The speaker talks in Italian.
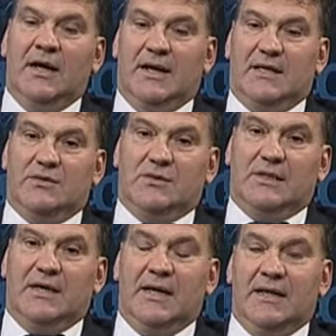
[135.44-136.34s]
al resto
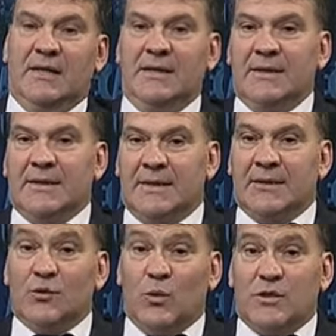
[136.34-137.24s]
d'Italia.
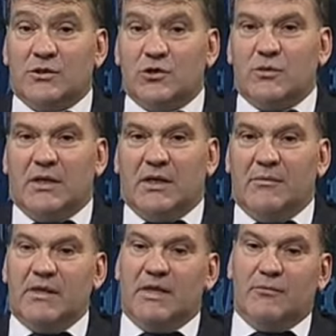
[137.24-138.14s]
Detto questo, insomma,
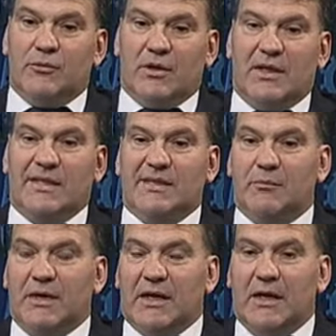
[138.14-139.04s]
chiaramente l'importanza
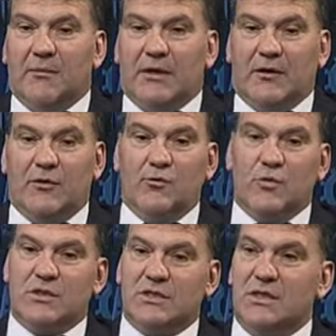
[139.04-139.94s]
perché? Perché
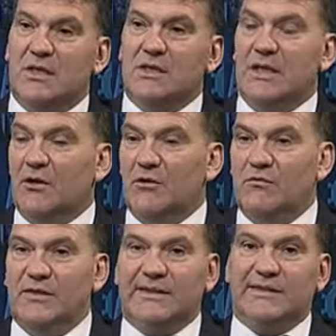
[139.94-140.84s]
comunque sia nella
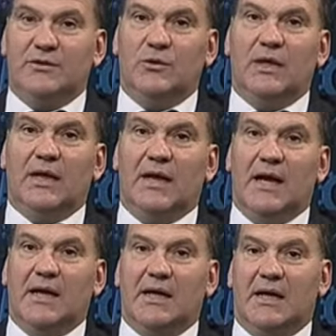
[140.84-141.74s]
convinzione che
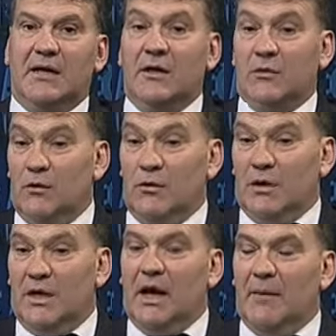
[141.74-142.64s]
anche quello
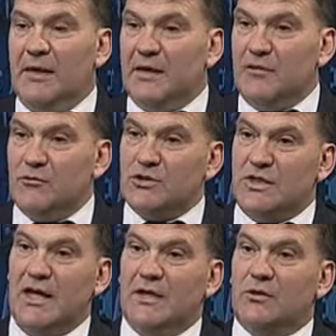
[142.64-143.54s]
che abbiamo
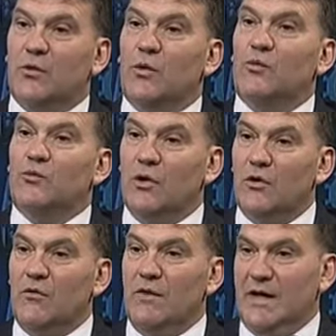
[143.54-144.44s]
dimostrato con un
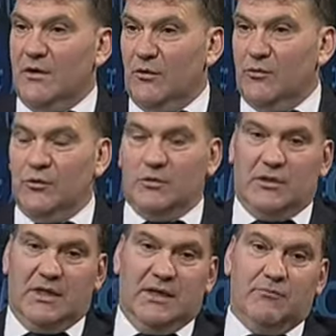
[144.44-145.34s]
buon governo appunto,
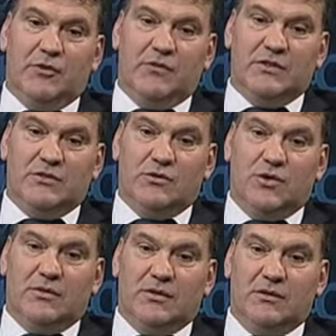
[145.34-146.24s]
della provincia
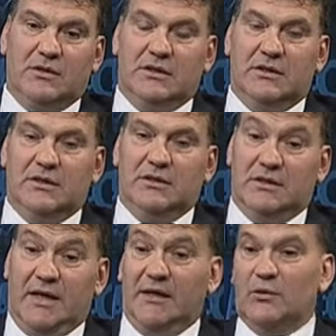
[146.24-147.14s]
autonoma di,
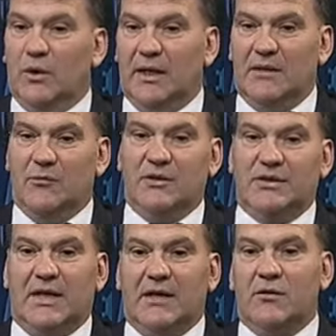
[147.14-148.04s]
di Trento e di
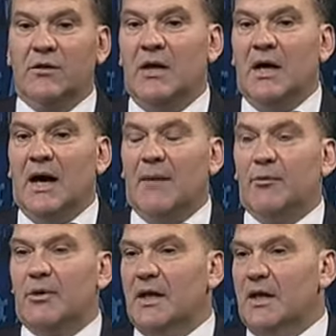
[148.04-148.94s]
Bolzano ha
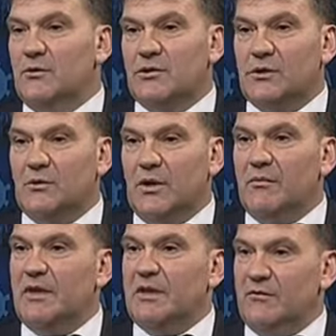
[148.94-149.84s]
portato
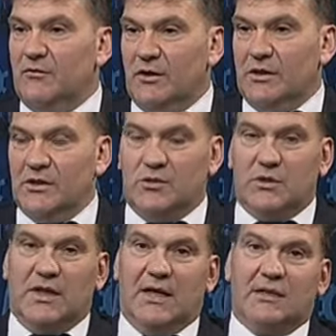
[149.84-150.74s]
sicuramente di forti
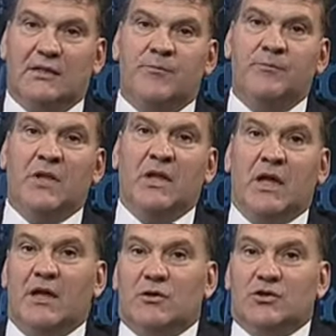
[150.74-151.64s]
risultati.
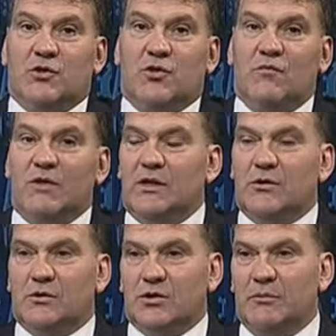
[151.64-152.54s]
E io ne sono
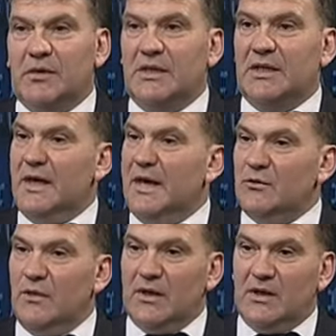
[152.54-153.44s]
convinto, l'ho sempre
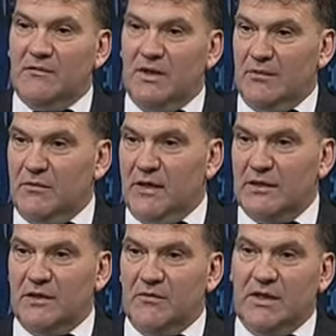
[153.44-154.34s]
dichiarato anche nei vari miei
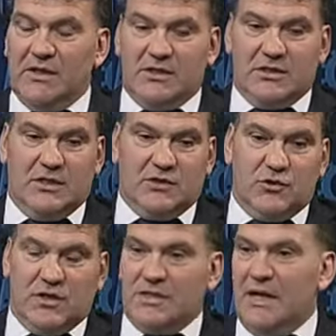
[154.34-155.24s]
interventi, sia sulla